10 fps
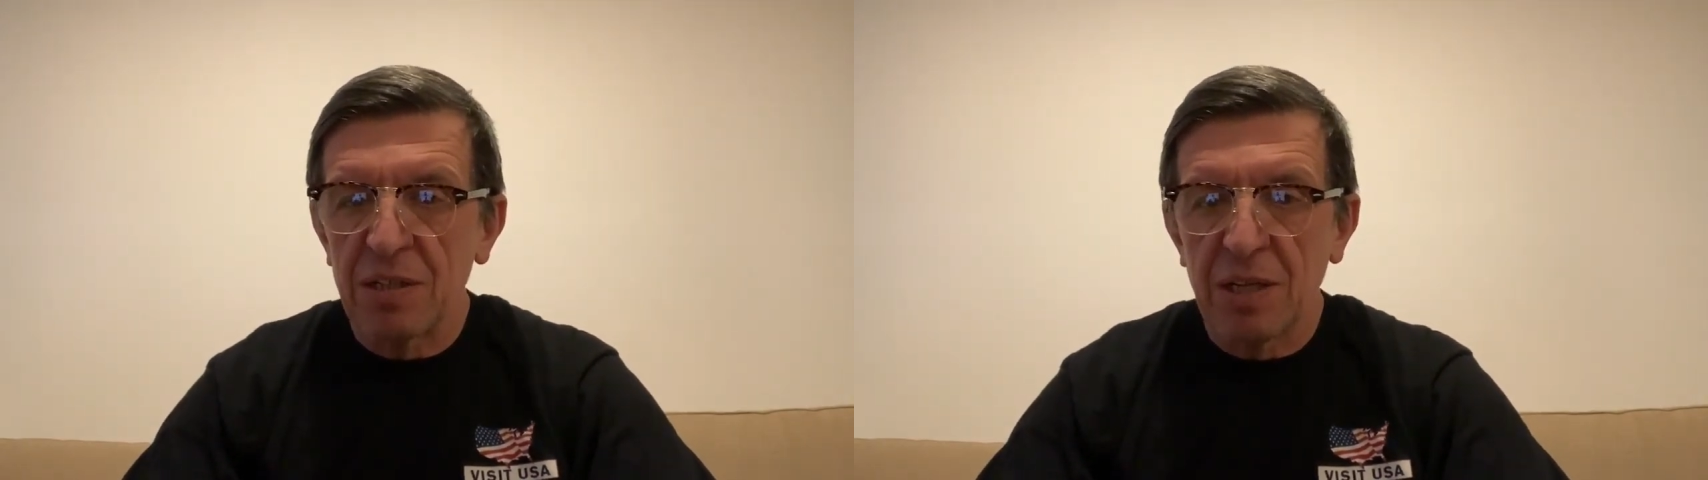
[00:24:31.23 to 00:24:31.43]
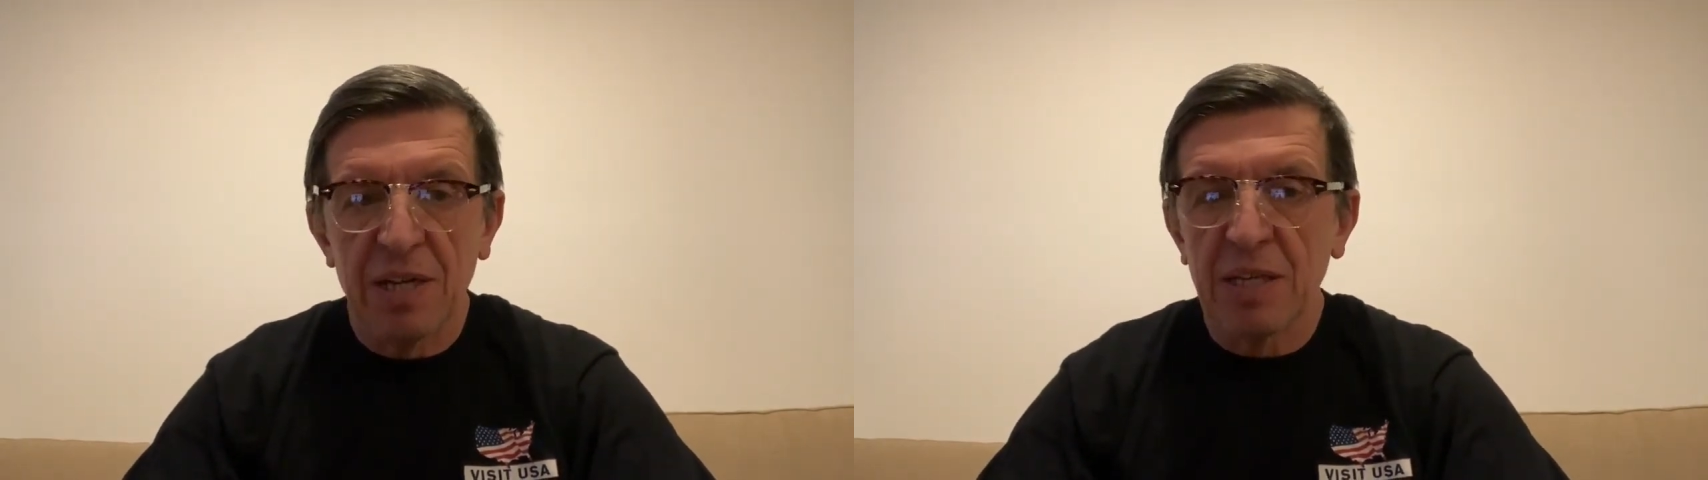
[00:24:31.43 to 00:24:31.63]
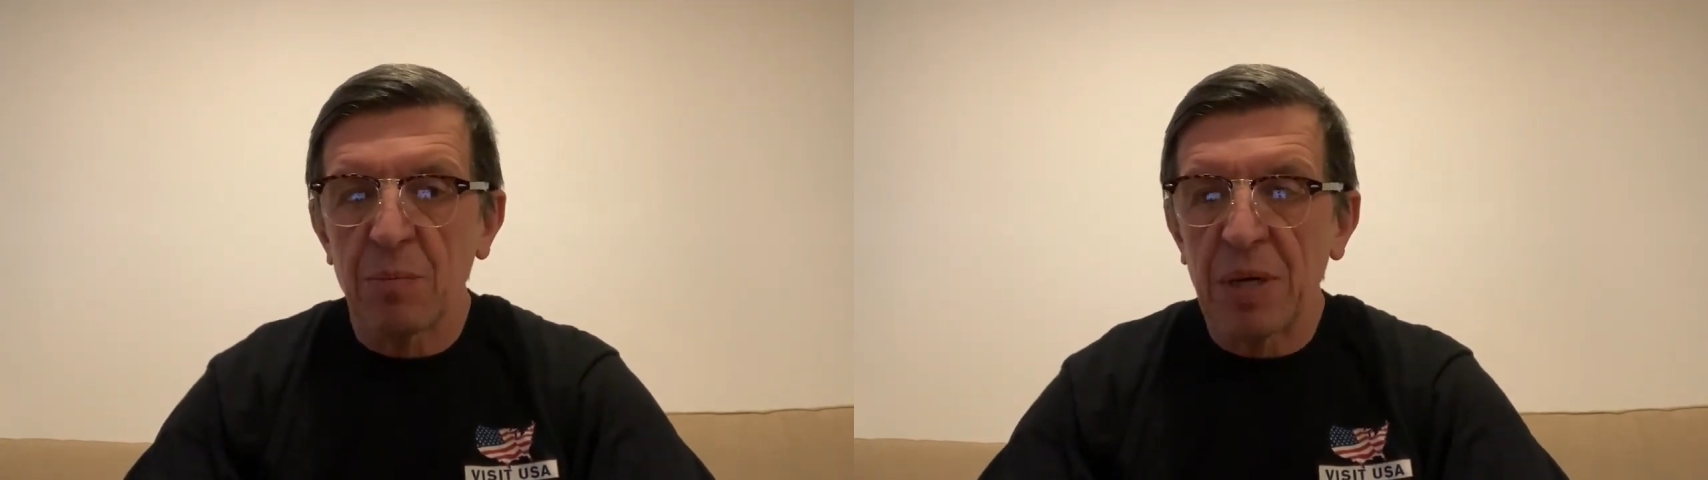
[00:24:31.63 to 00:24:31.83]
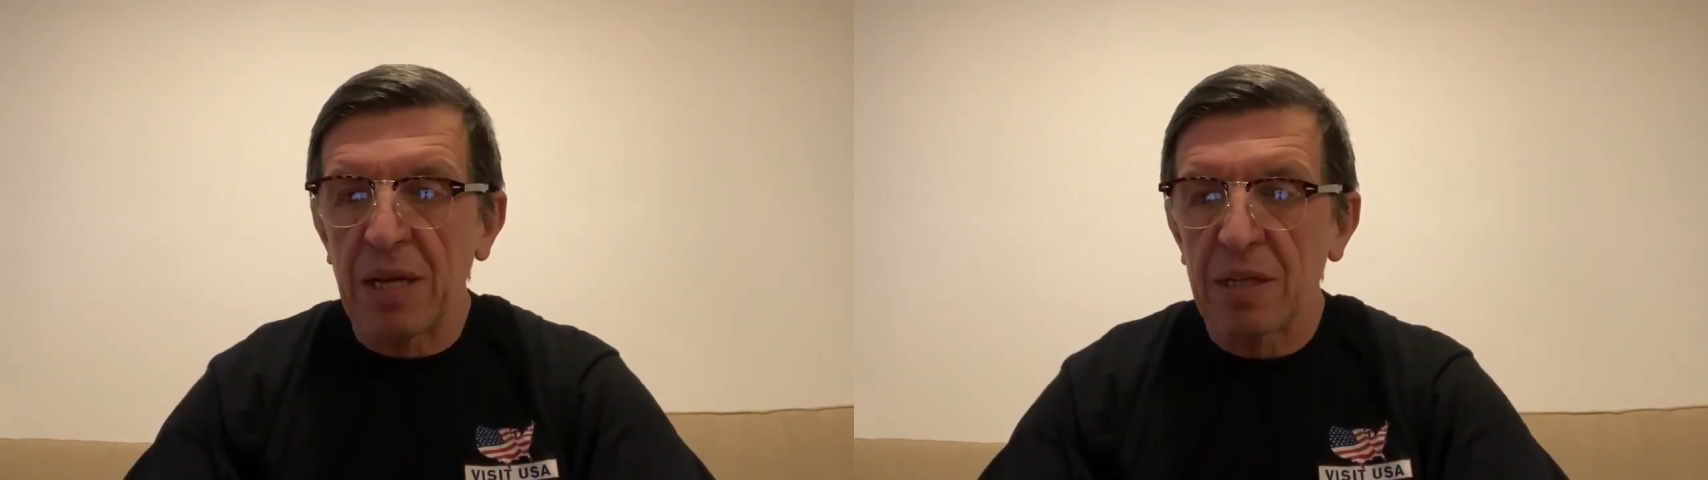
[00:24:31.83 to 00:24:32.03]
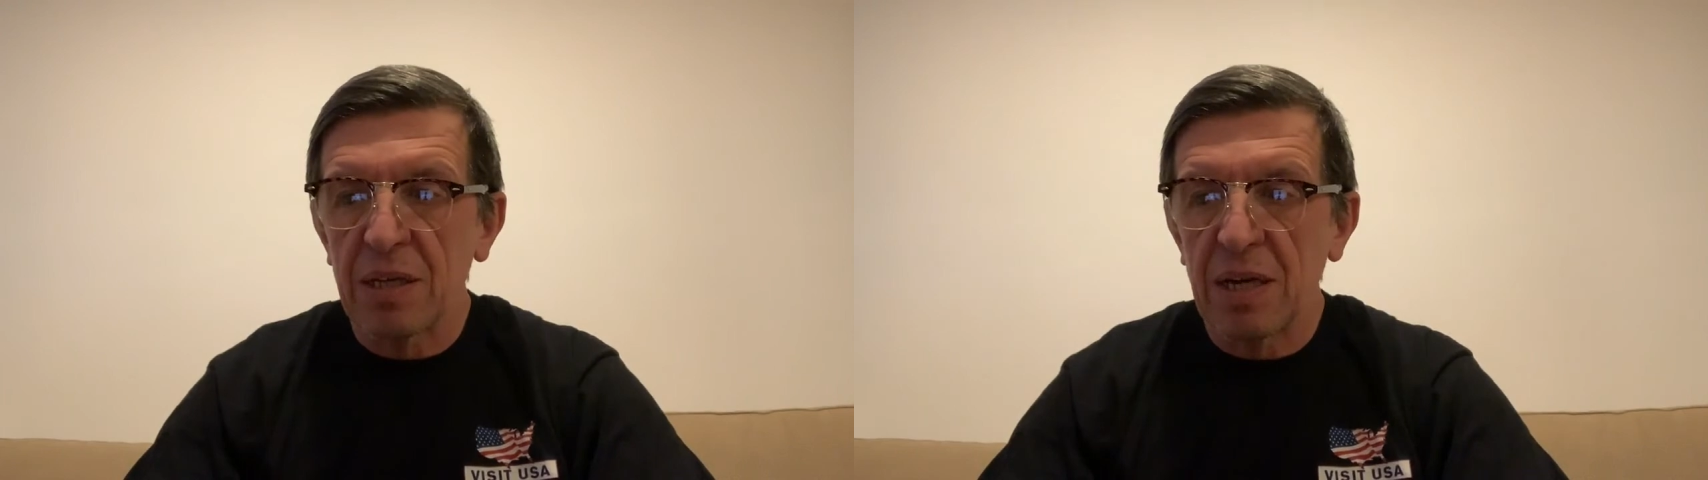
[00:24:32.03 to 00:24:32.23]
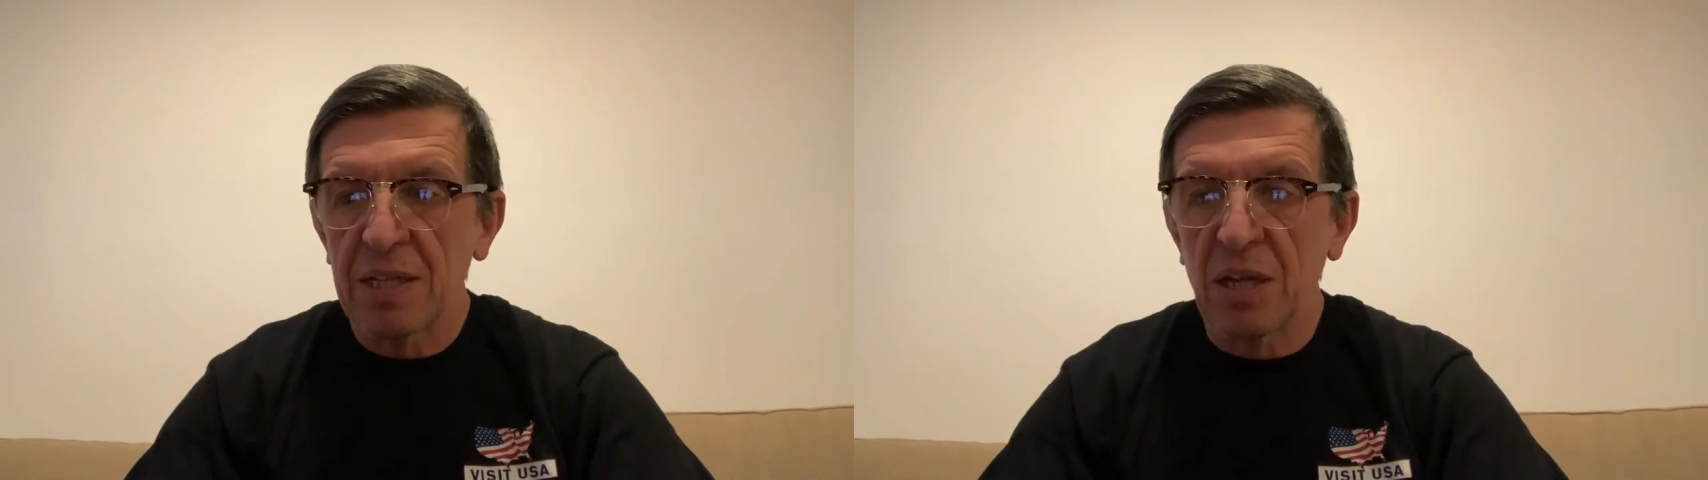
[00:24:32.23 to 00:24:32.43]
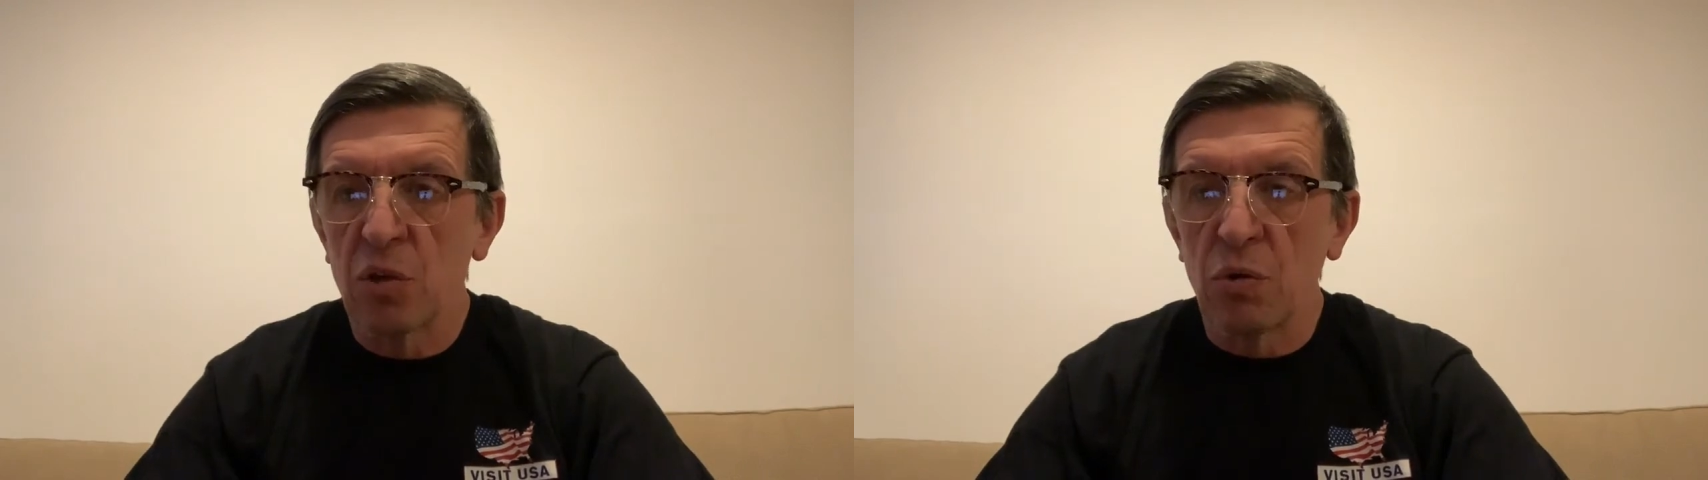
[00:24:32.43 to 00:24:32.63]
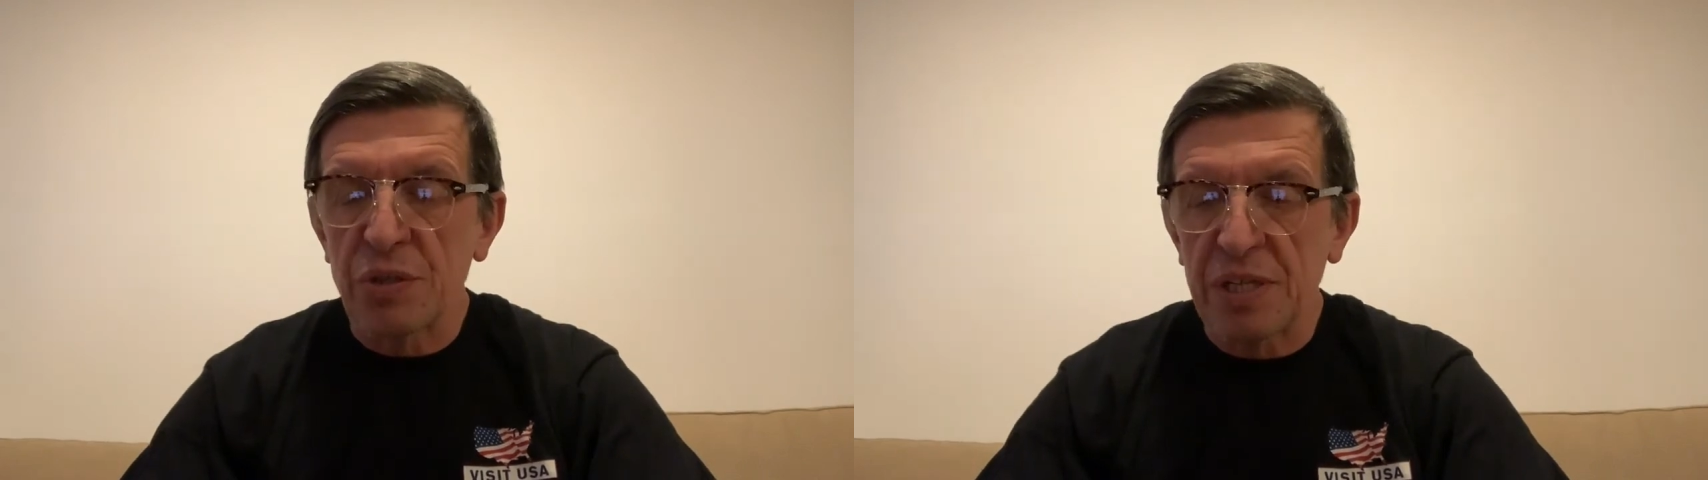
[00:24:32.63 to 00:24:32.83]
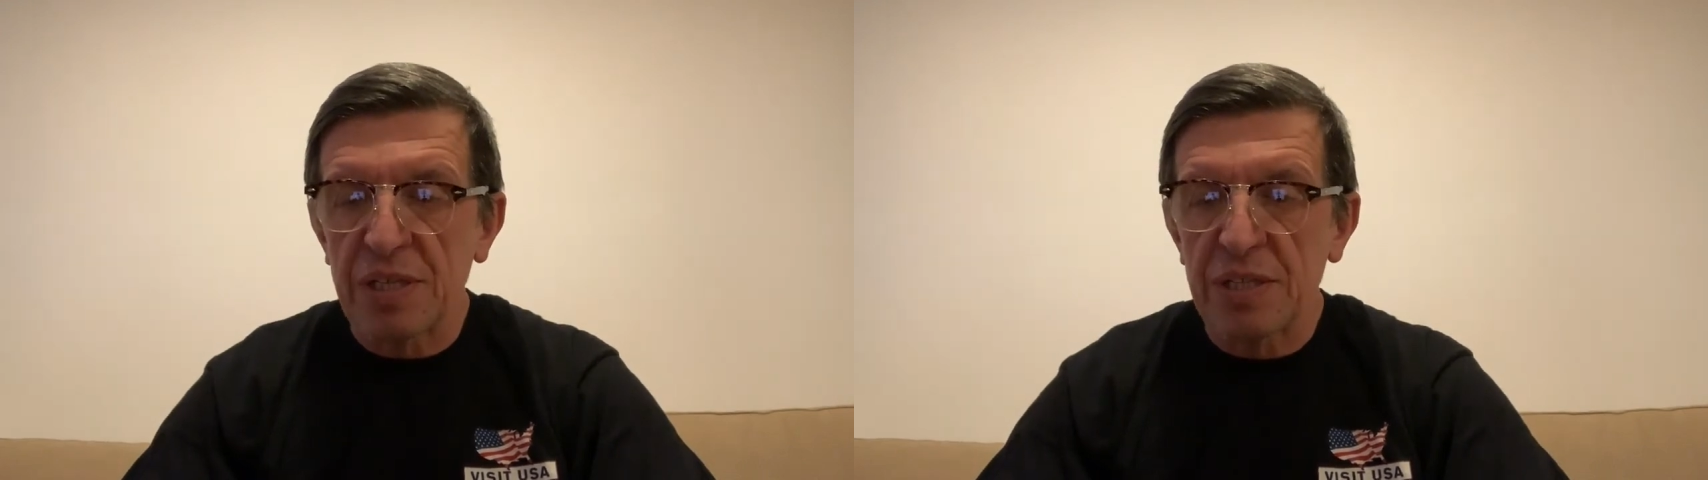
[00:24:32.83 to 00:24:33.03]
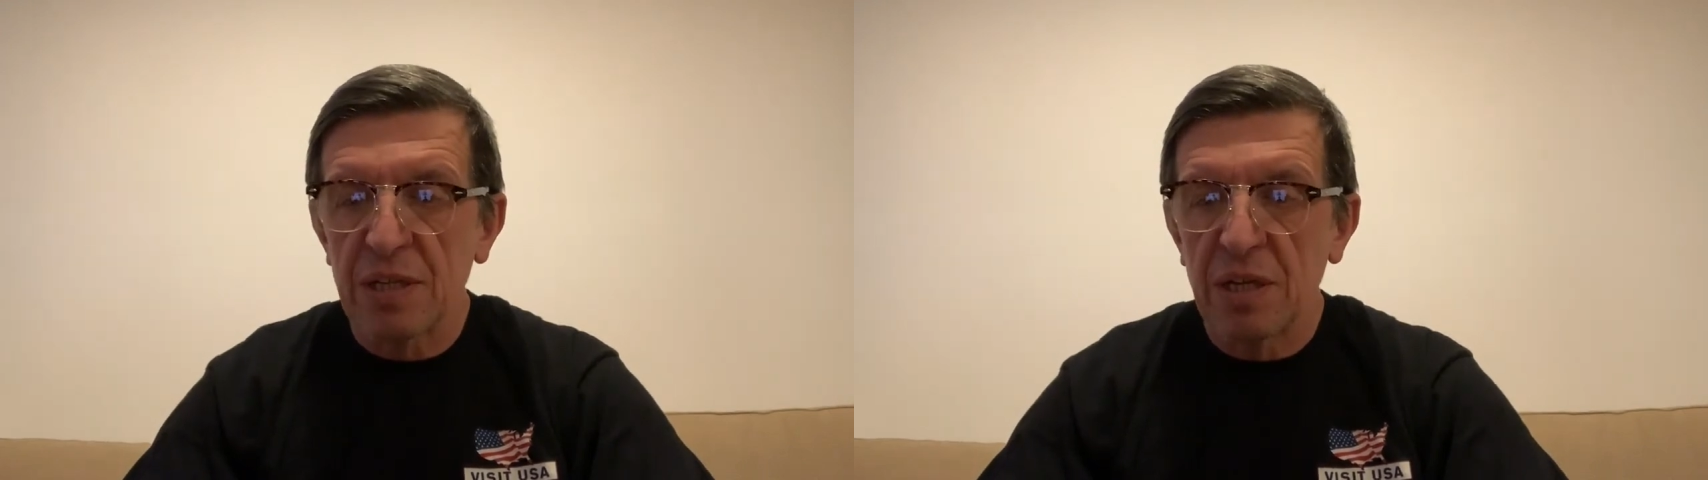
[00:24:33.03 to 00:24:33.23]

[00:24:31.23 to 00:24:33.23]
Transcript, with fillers: Это бред, это нонсенс.